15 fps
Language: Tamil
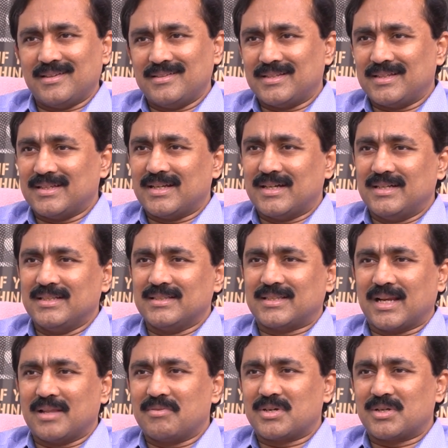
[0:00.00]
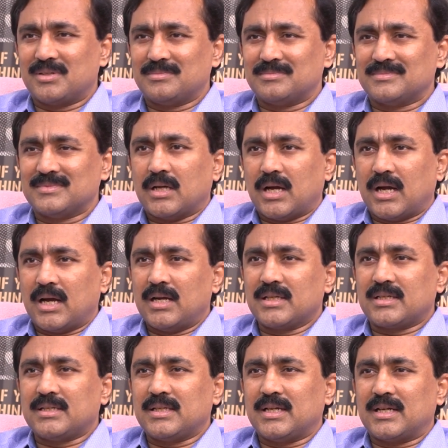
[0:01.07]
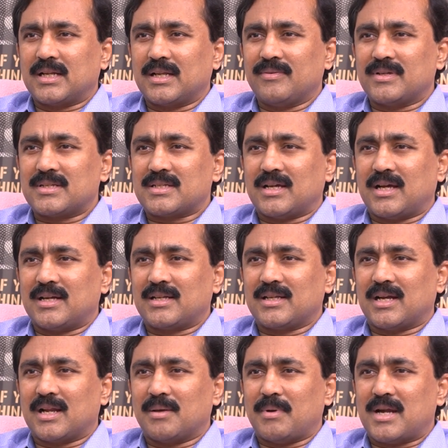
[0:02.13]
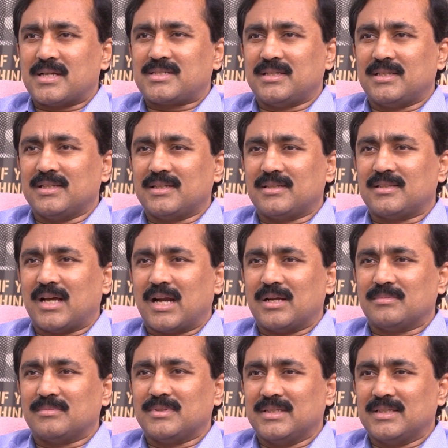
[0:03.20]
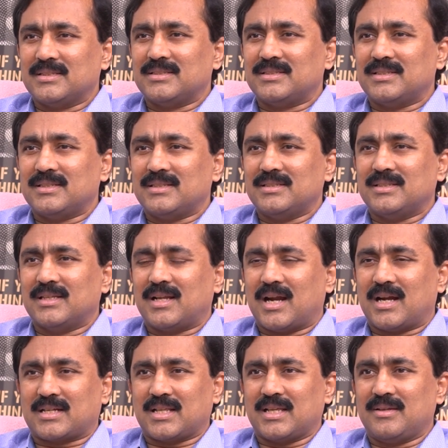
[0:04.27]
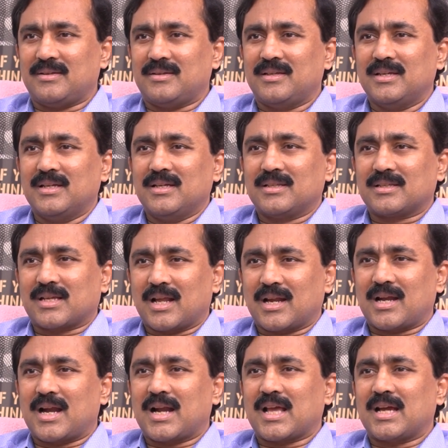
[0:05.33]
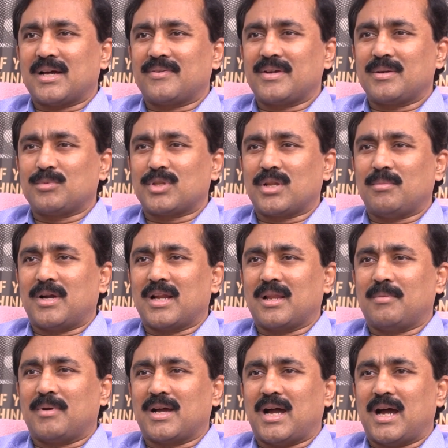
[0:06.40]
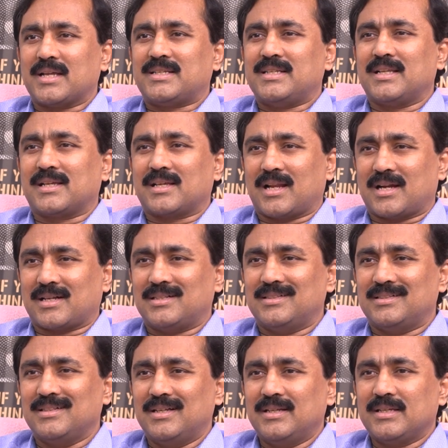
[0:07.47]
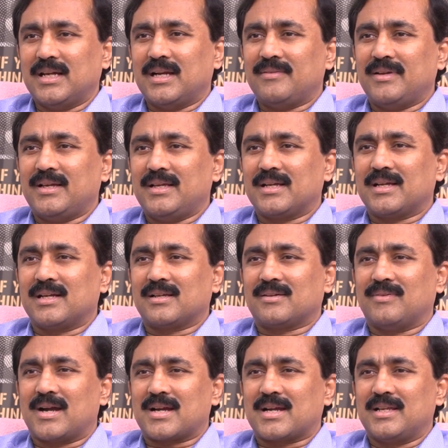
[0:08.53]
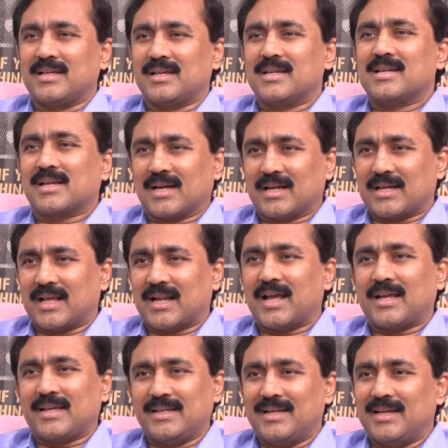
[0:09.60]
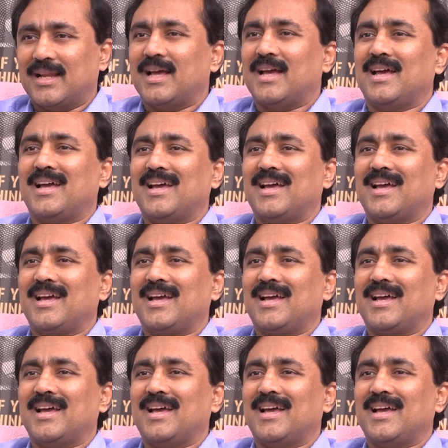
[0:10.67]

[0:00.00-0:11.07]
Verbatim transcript: இந்த இரண்டு தலைவர்களும் ஆளுக்கு இரண்டரை ஆண்டு காலம் ஆட்சியில் இருந்தாலும் இருந்து இந்த நாட்டை கர்நாடகாவை முதல் மாநிலமாக ஆக்கியிருக்கிறார்கள் எனவே எங்களுக்கு வாக்களிங்கள்னு கேட்டாரா இல்லை